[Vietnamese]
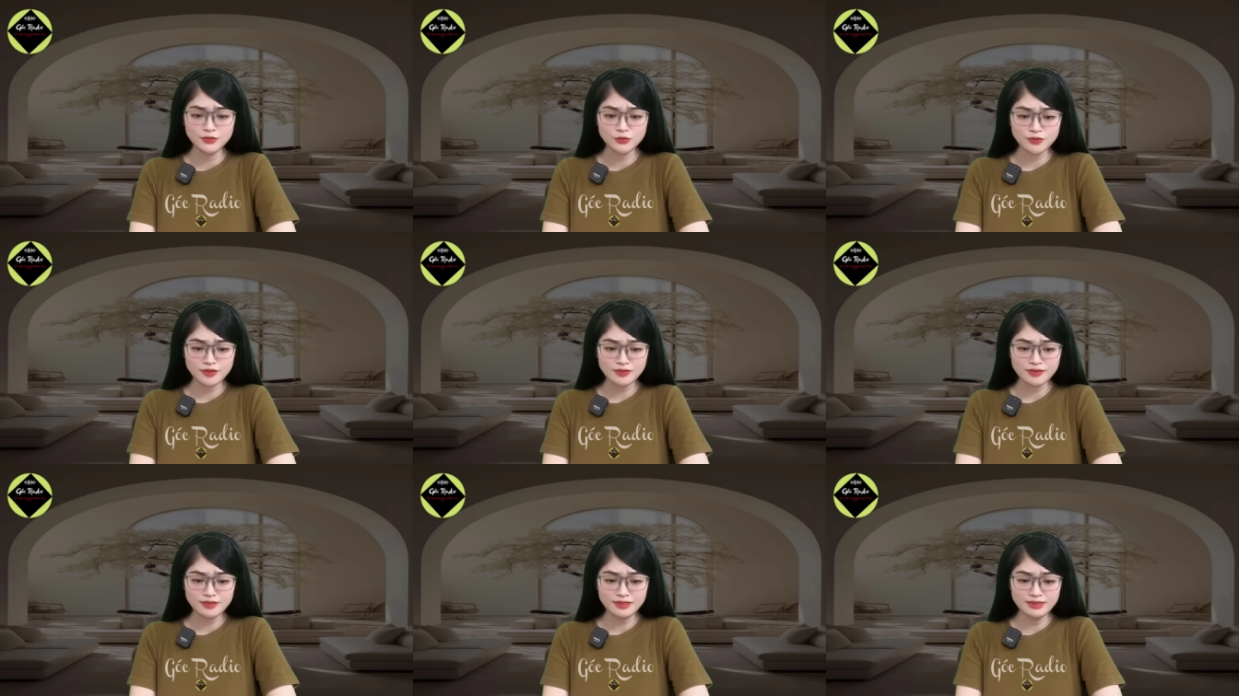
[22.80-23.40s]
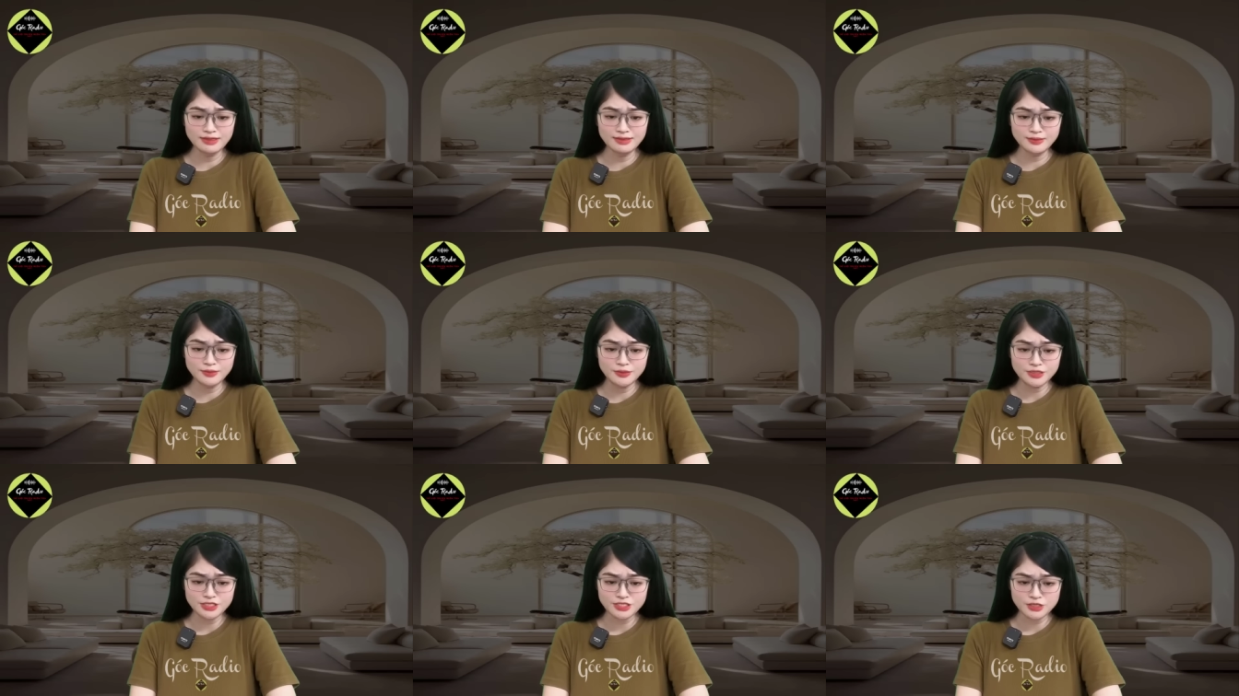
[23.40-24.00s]
tôi thấy
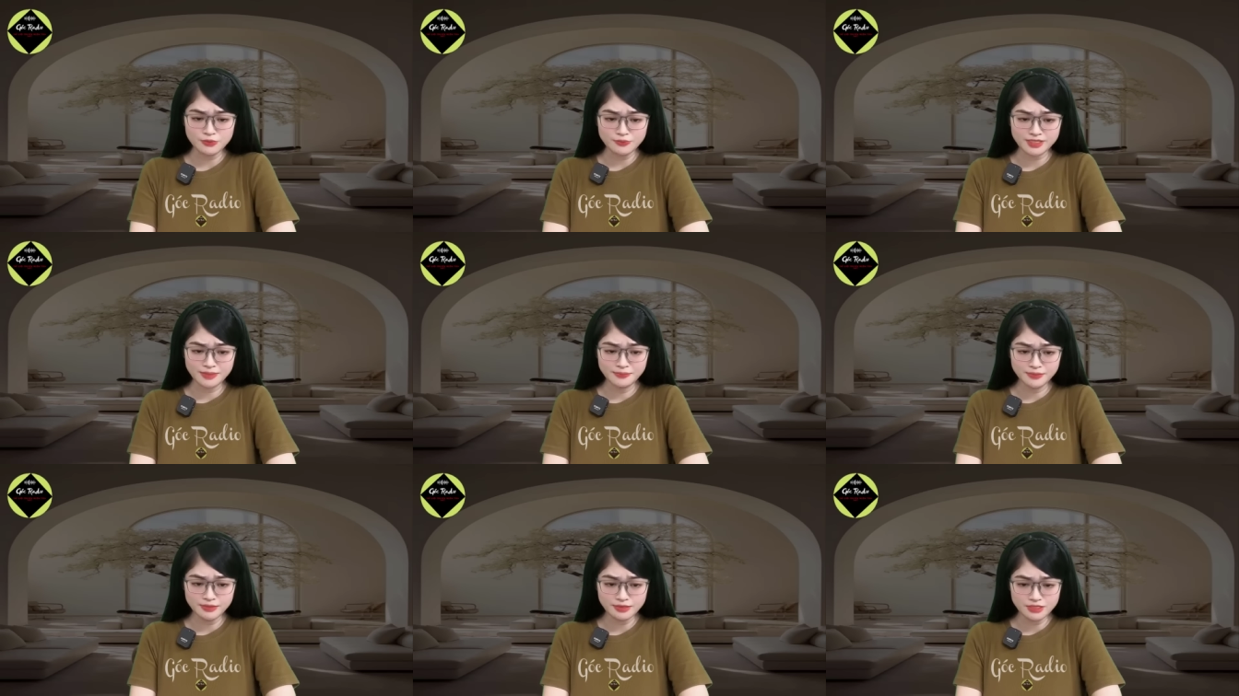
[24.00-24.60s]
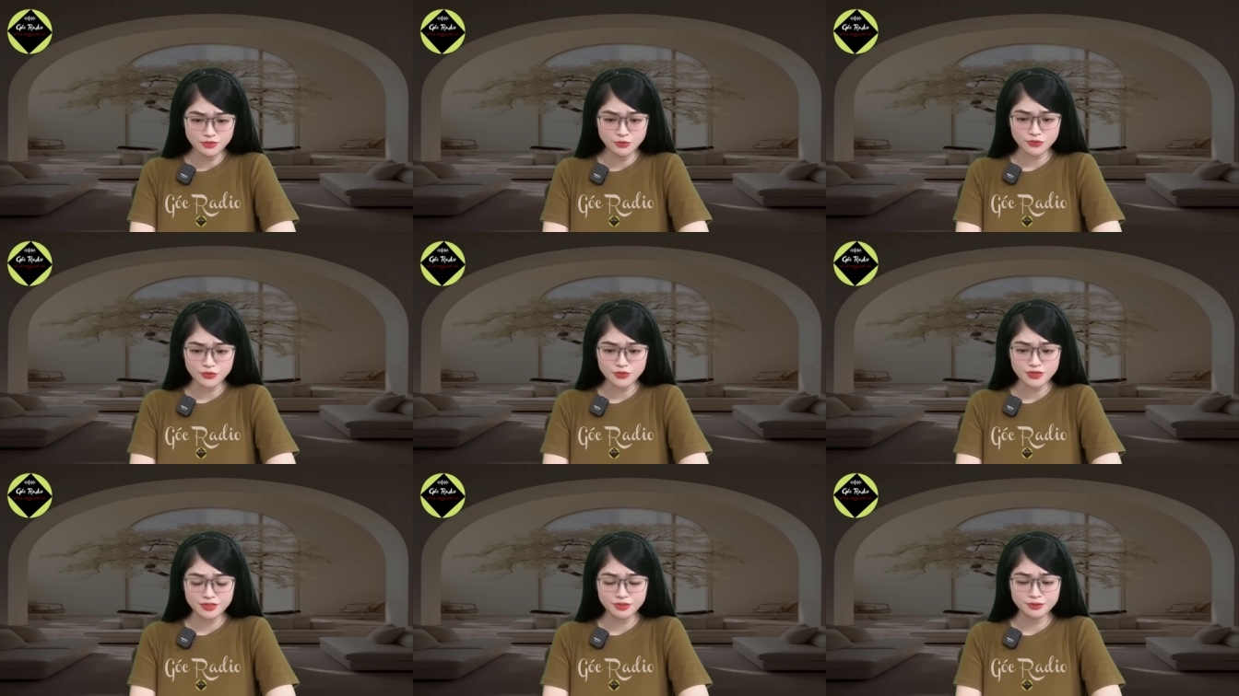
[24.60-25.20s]
người chồng sắp cưới của
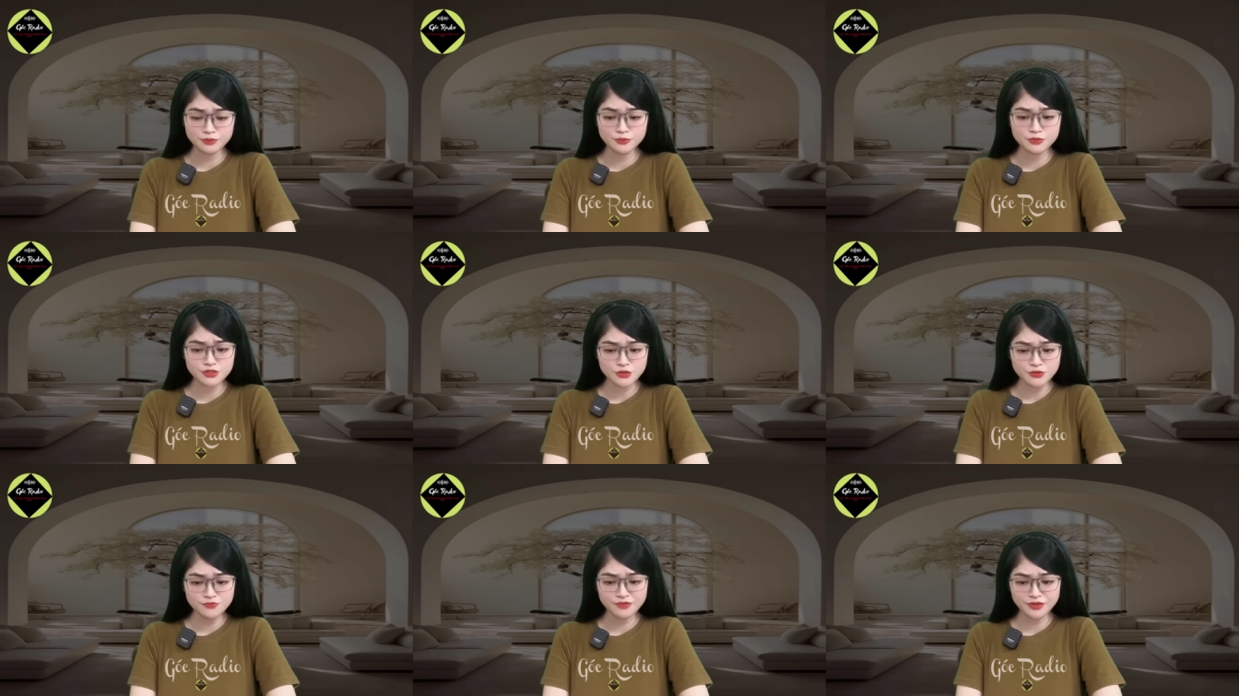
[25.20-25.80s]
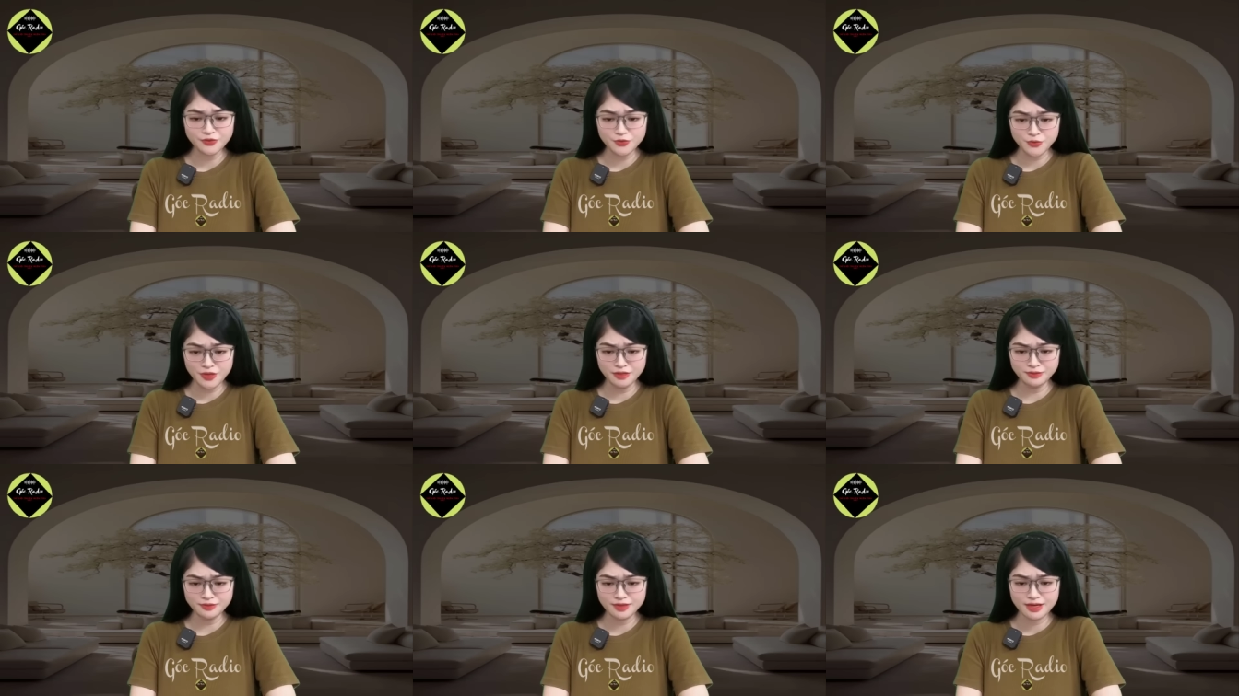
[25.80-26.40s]
tôi, Châu Văn
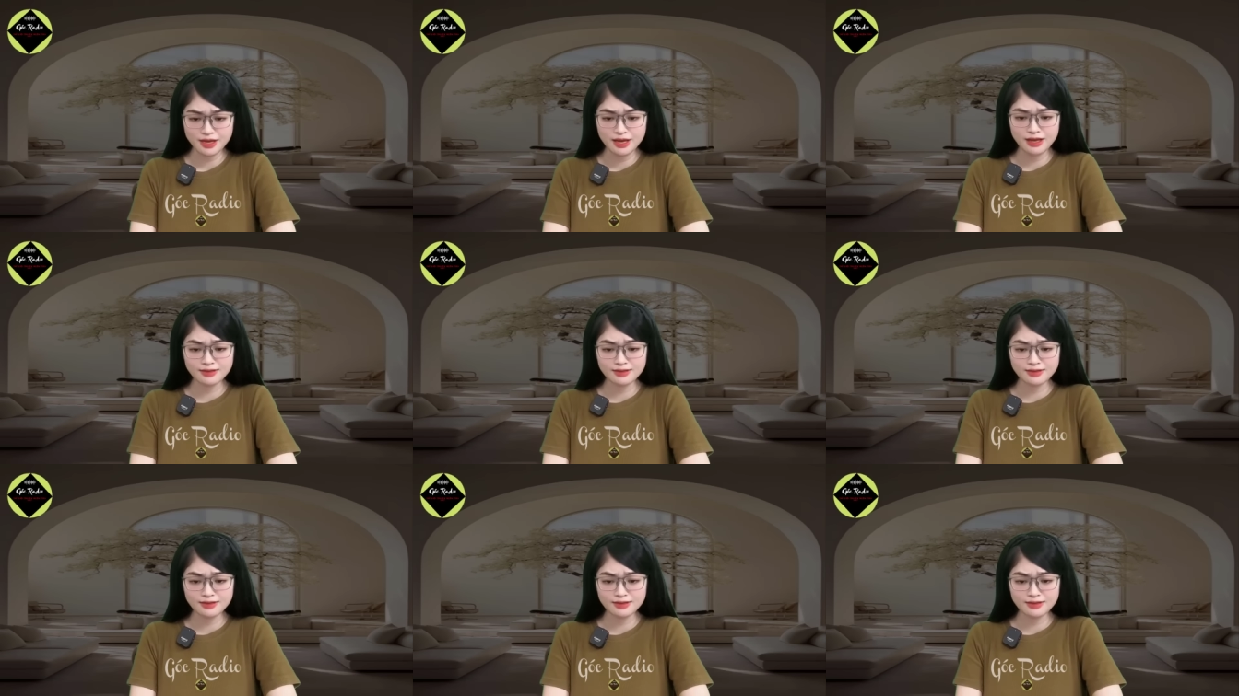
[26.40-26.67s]
Uyên,